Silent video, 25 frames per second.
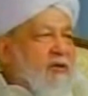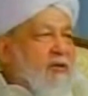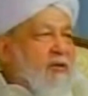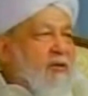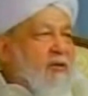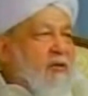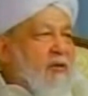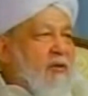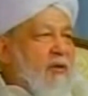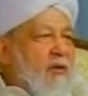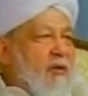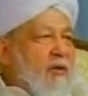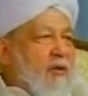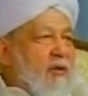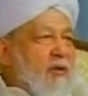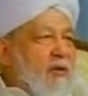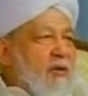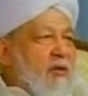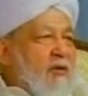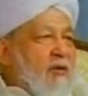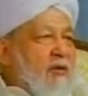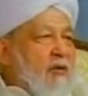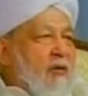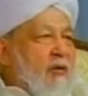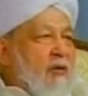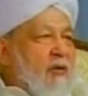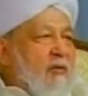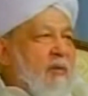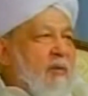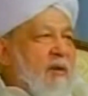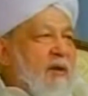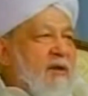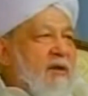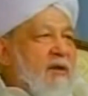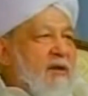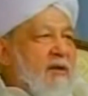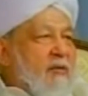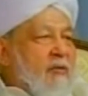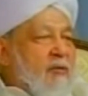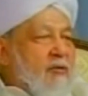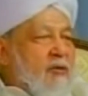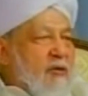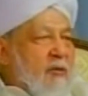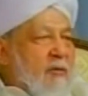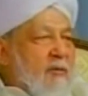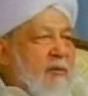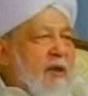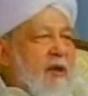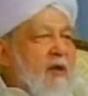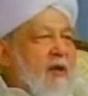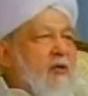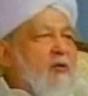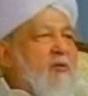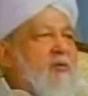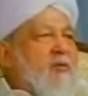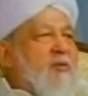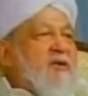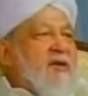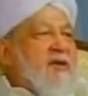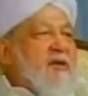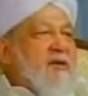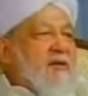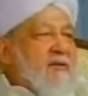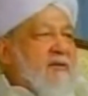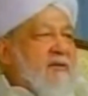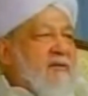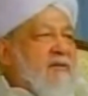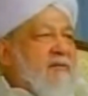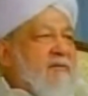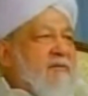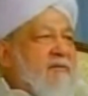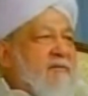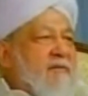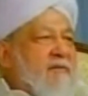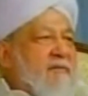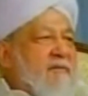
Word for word: दे दो और बाकी कुछ संभाल लो बेशक